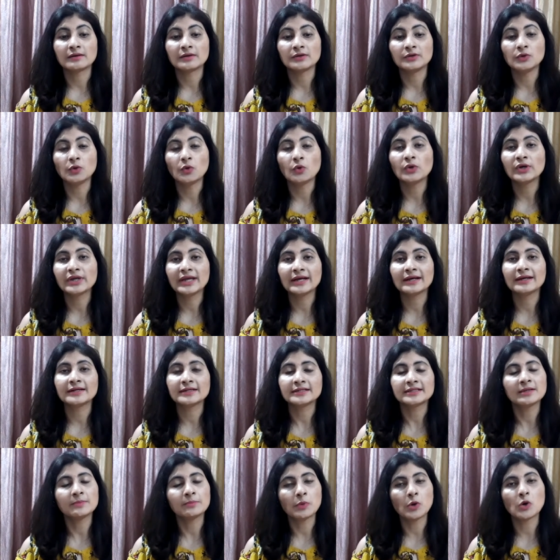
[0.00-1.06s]
लोग क्या
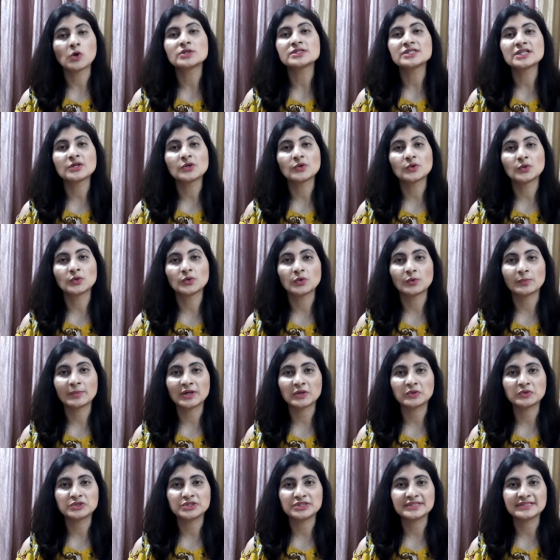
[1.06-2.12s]
करते हैं बहुत से लोगों को मैं
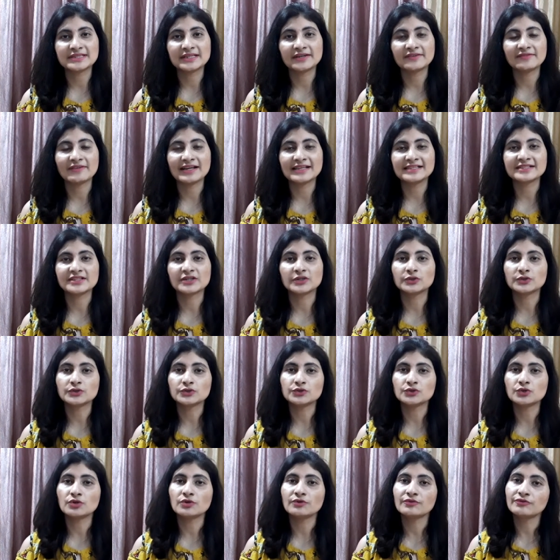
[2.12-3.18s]
कुछ चीज़ एडवाइस करती
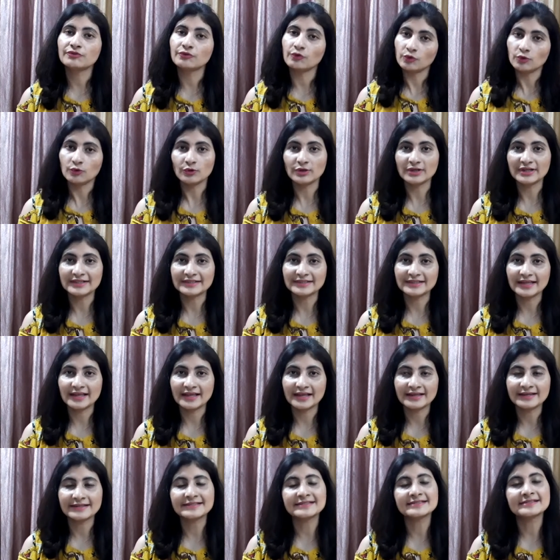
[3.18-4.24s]
हूँ जो लोग फॉलो करते
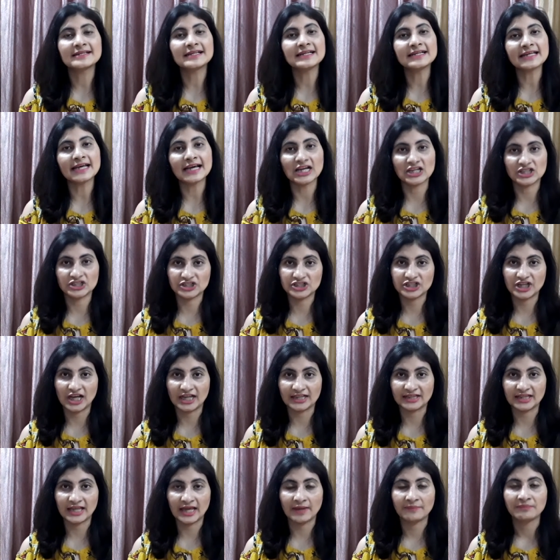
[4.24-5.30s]
हैं रिज़ल्ट अच्छा
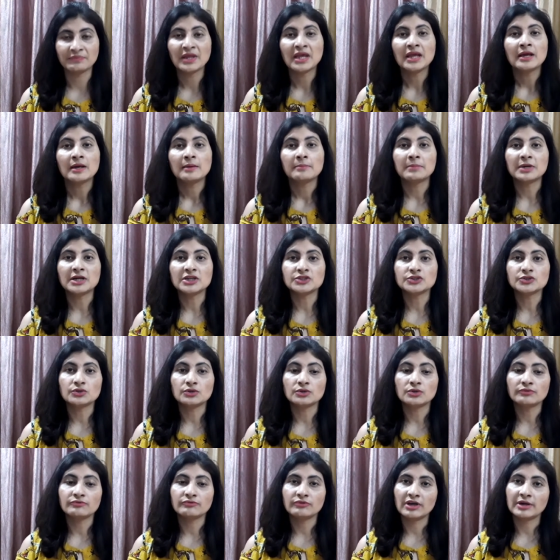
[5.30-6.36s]
आता है बट जो
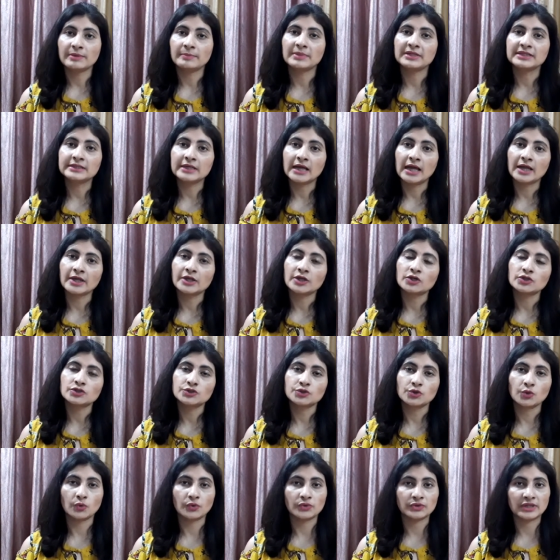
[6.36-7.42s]
लोग वन मंथ खाएंगे और
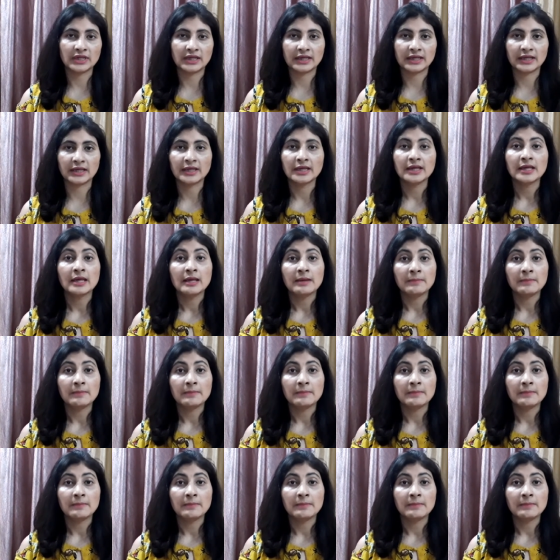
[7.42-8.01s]
छोड़ देंगे